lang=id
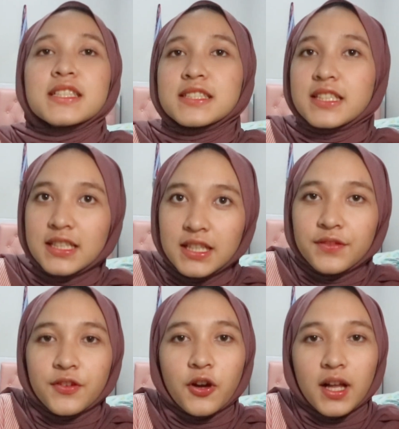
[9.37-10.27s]
Jadi di
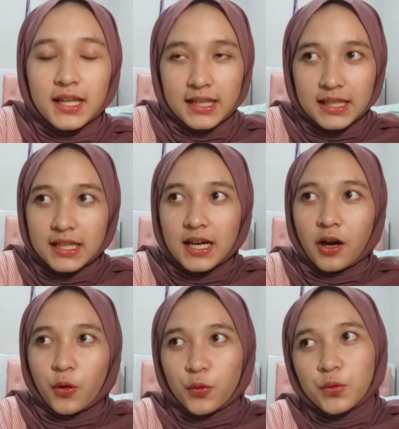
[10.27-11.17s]
video kali ini
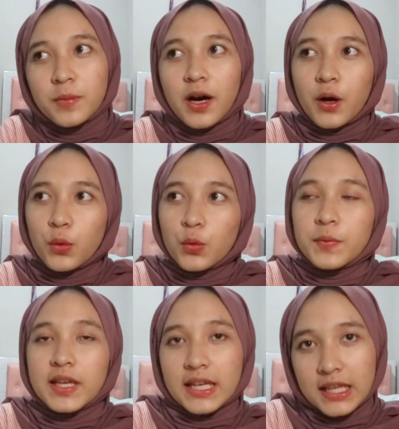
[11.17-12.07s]
aku mau
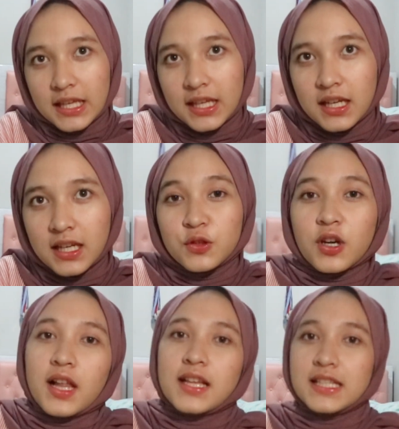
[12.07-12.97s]
bikin
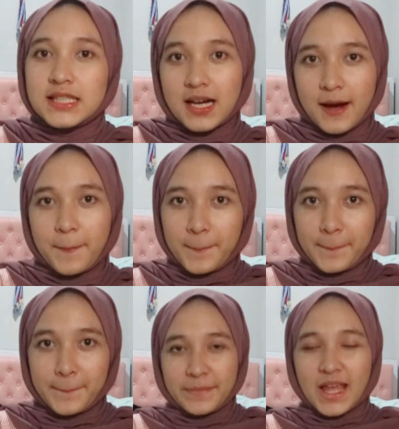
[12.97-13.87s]
tutorial hijab
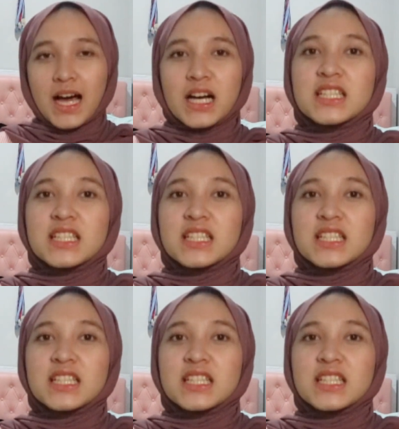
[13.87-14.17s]
yang